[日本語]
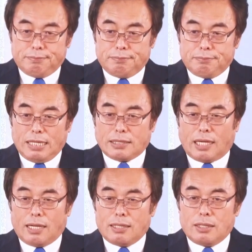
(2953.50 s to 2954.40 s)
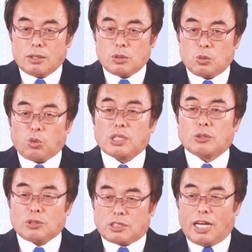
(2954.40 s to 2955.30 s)
皆さん時と
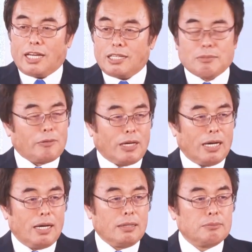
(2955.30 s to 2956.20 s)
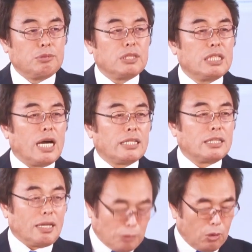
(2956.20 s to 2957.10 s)
して今は無理やり
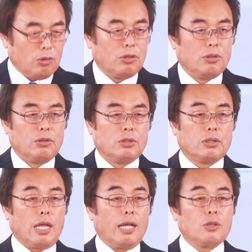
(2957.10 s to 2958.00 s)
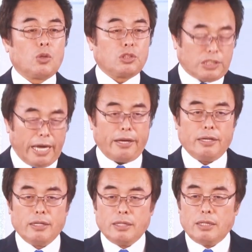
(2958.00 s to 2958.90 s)
でも転道して
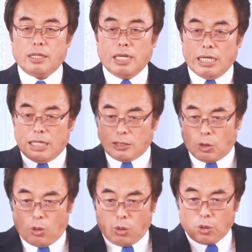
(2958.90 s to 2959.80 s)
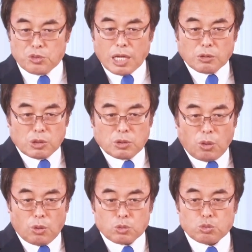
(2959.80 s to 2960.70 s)
人を滅んでいく
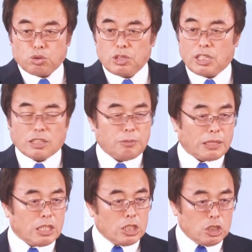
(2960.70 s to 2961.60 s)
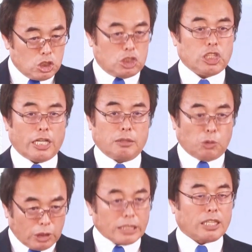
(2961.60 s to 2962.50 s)
人を救い出すべき事態にも
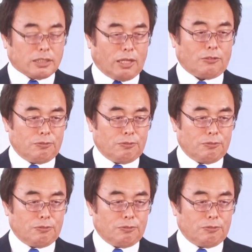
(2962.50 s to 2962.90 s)
なってきたの。